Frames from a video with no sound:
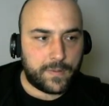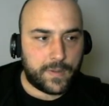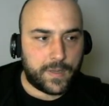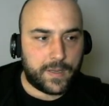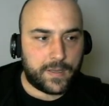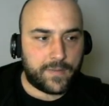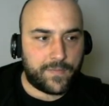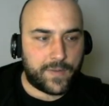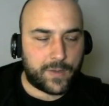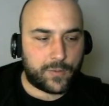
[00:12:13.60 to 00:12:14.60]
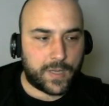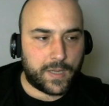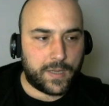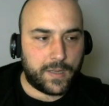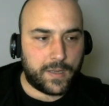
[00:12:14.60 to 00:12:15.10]
Eldiven var orada.
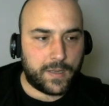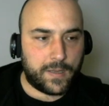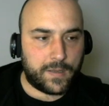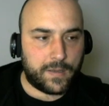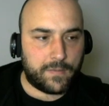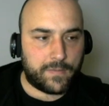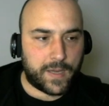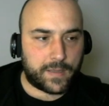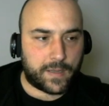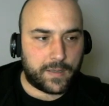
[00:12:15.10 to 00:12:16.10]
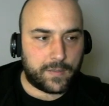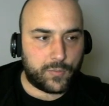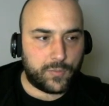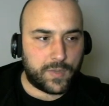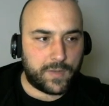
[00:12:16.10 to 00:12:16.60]
Eldiven kaldı.
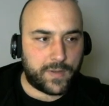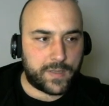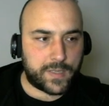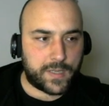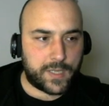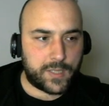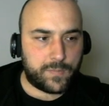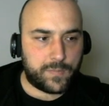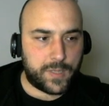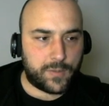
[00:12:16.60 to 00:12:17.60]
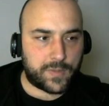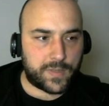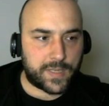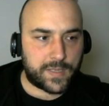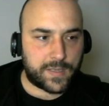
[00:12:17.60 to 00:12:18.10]
Bunun defansı kaç?
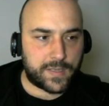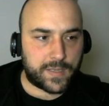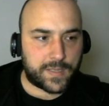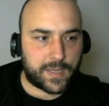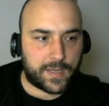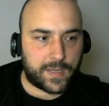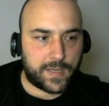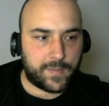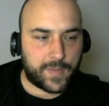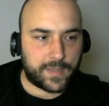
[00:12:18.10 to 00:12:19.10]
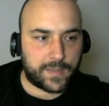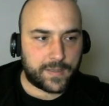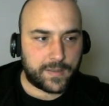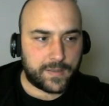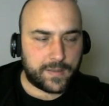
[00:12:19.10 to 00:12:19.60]
1.88k. Aman.
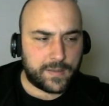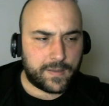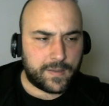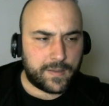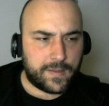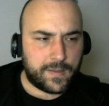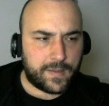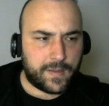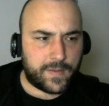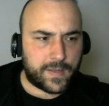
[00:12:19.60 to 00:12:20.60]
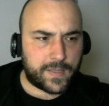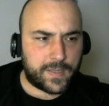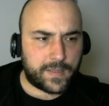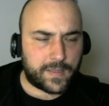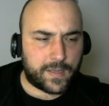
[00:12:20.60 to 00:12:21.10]
Defansı
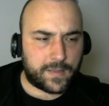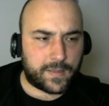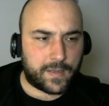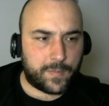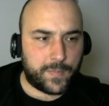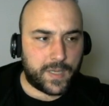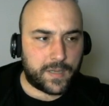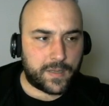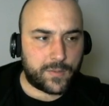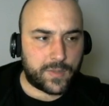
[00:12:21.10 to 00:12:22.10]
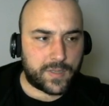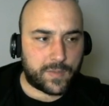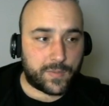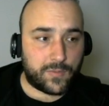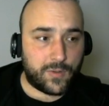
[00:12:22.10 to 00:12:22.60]
46k. Bir yerden sonra
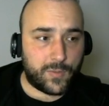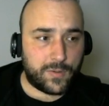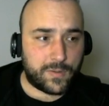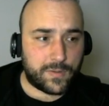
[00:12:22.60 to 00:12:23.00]
sapıtıyor mu?